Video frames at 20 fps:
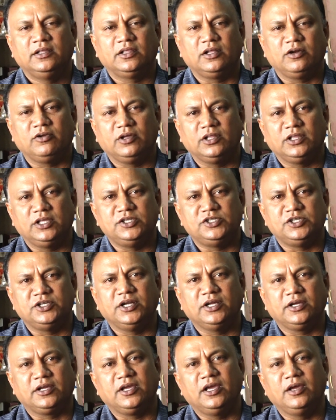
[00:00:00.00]
తర్వాత
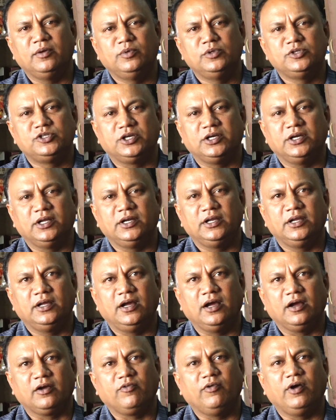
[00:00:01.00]
ఇచ్చిన కేబుల్స్ కానీ
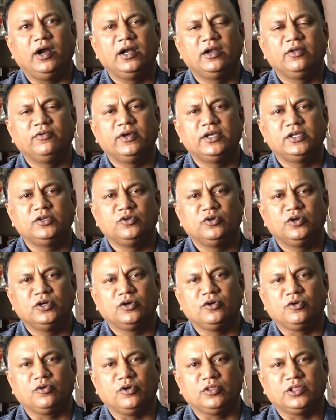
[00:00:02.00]
ఆ క్వాలిటీ వైజ్ కూడా
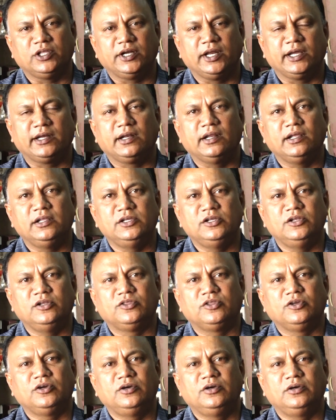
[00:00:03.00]
ఒక కొత్త
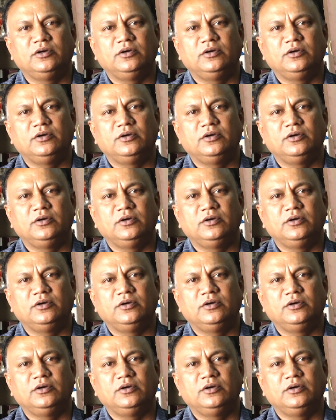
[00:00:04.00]
టెక్నాలజీలతో